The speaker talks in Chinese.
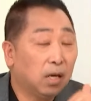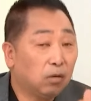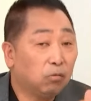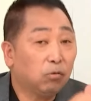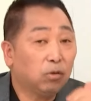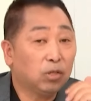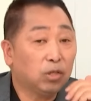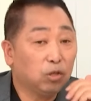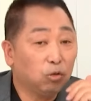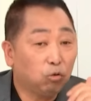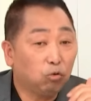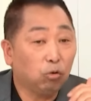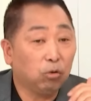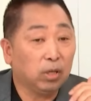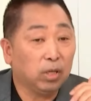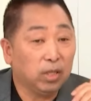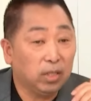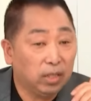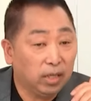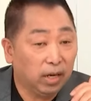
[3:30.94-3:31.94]
俄罗斯做
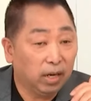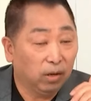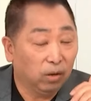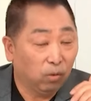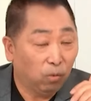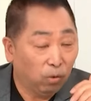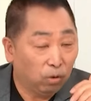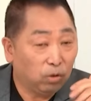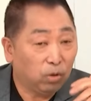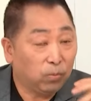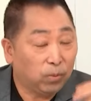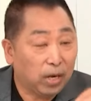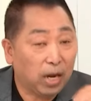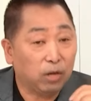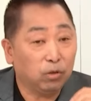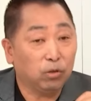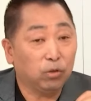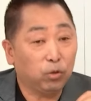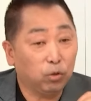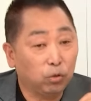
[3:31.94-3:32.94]
了一件我就不
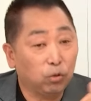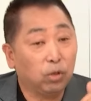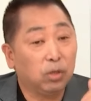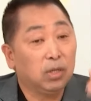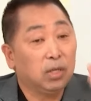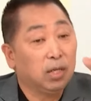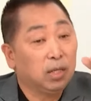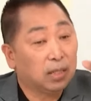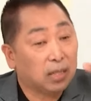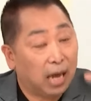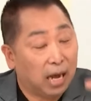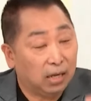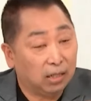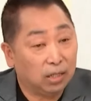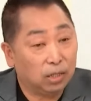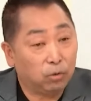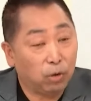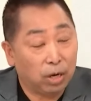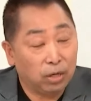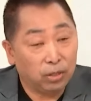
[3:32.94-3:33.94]
太容易，就是说厂
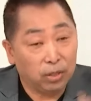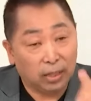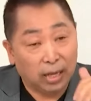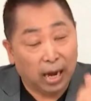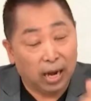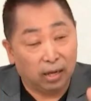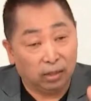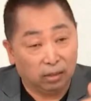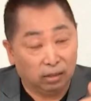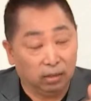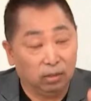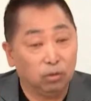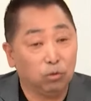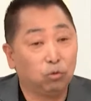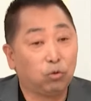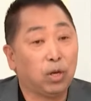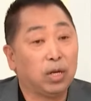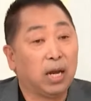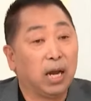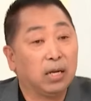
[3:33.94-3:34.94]
子算是他的，
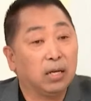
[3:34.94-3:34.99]
虽